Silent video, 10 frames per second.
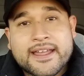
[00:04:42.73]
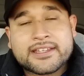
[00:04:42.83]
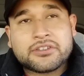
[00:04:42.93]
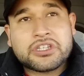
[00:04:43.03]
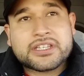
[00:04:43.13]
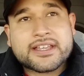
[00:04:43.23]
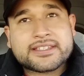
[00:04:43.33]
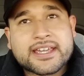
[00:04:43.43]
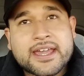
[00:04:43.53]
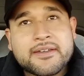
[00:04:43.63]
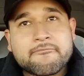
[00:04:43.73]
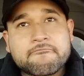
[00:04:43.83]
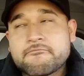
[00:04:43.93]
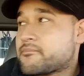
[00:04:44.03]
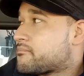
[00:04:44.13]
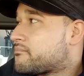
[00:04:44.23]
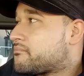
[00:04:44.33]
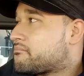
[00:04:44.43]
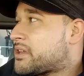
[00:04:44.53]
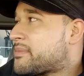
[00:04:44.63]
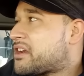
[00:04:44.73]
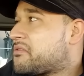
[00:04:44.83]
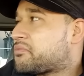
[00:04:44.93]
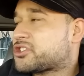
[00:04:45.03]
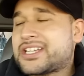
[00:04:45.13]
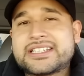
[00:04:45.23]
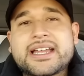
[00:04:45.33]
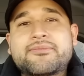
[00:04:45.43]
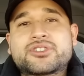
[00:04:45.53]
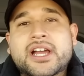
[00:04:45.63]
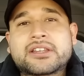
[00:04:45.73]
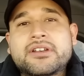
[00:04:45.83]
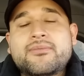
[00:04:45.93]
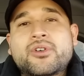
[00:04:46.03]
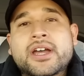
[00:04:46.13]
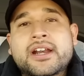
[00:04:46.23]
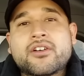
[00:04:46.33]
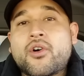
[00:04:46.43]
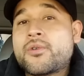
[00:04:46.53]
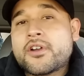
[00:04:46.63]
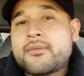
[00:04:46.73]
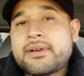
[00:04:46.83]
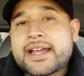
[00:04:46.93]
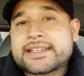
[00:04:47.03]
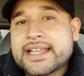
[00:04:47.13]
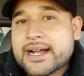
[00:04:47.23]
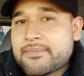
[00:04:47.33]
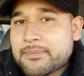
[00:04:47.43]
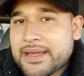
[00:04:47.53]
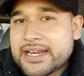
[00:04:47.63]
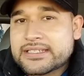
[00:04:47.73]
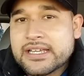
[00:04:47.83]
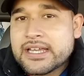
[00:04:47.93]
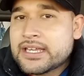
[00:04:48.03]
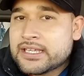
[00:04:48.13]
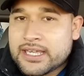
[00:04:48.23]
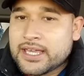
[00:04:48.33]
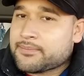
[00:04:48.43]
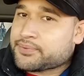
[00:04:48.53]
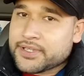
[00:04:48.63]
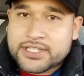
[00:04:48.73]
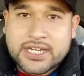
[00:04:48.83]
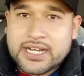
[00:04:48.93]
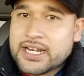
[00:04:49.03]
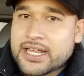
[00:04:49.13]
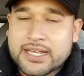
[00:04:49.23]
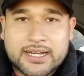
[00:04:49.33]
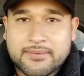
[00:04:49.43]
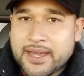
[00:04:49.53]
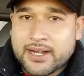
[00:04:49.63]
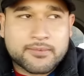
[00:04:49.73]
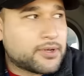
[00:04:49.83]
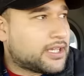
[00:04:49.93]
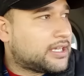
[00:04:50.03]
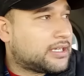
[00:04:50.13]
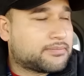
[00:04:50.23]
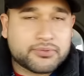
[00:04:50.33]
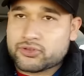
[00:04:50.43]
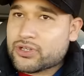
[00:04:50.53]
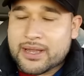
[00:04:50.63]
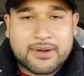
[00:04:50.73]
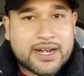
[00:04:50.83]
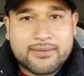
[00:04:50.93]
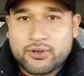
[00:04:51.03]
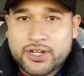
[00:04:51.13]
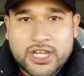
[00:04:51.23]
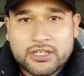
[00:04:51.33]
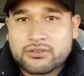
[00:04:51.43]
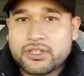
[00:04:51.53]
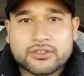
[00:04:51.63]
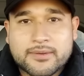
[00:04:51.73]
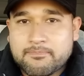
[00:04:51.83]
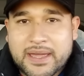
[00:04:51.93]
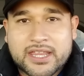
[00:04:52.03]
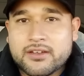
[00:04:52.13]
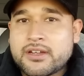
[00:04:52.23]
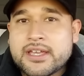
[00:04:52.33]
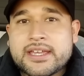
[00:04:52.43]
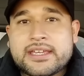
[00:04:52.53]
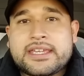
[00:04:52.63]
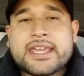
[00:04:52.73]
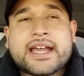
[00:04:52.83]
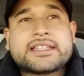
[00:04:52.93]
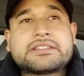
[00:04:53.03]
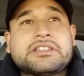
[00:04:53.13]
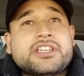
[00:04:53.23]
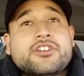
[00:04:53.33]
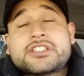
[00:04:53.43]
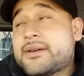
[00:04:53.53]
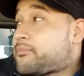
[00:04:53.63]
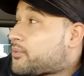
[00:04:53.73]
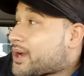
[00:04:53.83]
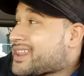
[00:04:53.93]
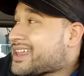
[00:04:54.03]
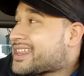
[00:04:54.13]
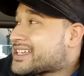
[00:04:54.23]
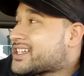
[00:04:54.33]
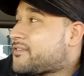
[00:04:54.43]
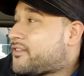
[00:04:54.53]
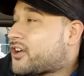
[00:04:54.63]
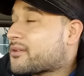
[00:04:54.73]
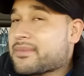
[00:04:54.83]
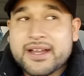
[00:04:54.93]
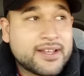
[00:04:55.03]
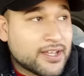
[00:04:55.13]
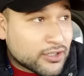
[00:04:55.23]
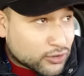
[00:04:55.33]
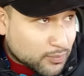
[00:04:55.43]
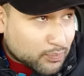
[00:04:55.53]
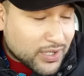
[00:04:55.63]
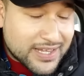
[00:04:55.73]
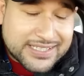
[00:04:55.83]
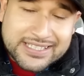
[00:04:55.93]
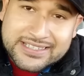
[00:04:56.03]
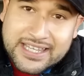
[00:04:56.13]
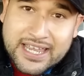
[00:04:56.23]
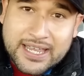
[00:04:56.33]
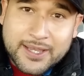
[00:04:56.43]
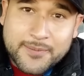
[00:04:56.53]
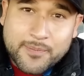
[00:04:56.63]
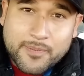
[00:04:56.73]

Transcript: Tú dices, ¿sabes qué? Primero, pues trata de buscarte una mujer o un hombre que tenga papeles. Y pues échale la, el verbo y pues háblale bonito y todo el pedo. Y ya que si no se puede de esa forma, tú puedes este